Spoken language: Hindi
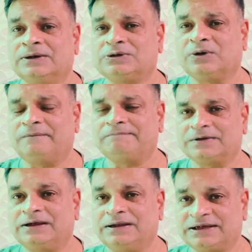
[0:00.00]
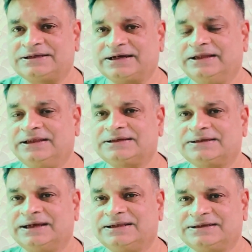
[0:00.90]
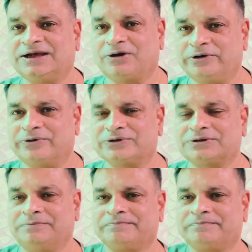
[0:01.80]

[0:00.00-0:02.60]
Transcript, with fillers: सो लेट्स स्टडी दिस एंड सी हाउ इट गोज